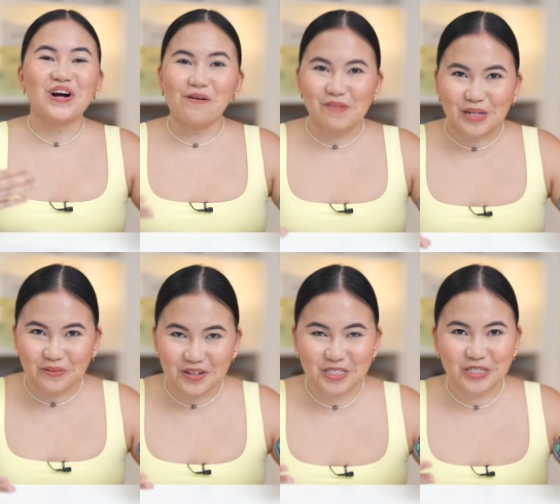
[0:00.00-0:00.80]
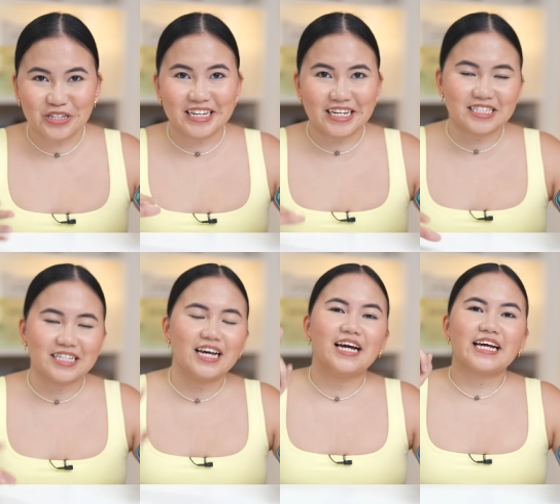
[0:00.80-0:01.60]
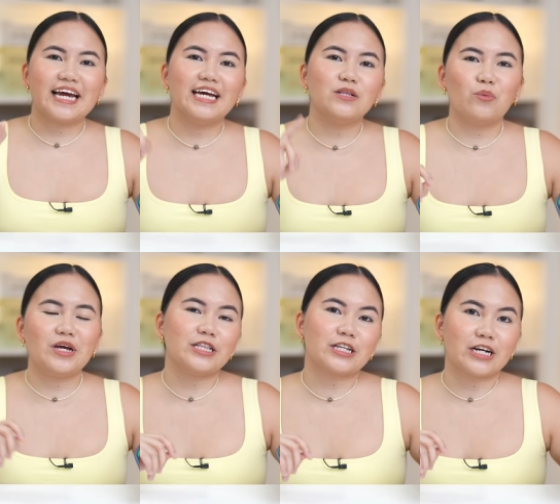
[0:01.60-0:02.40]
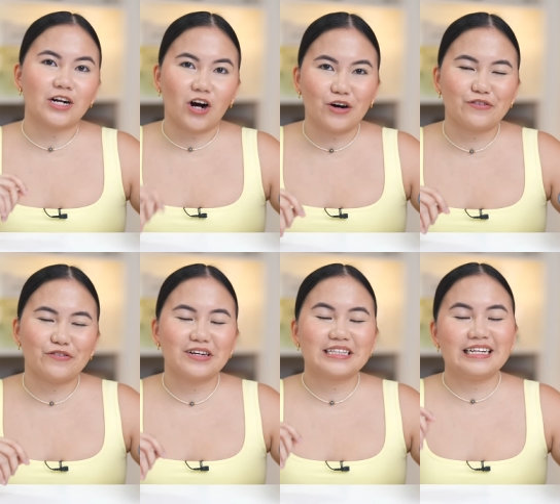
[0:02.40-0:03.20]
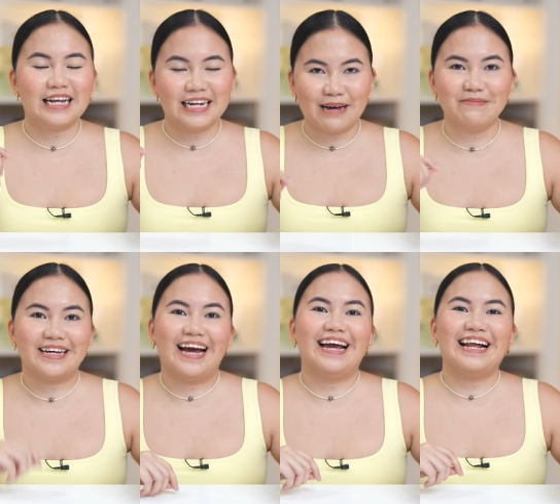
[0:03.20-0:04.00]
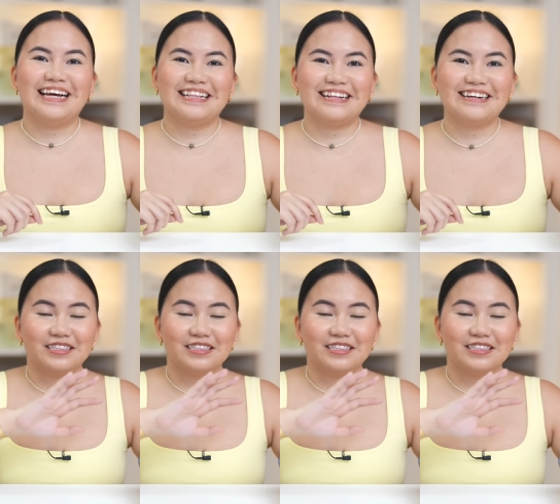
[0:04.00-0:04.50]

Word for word: common question is, can we turn off the dynamic island?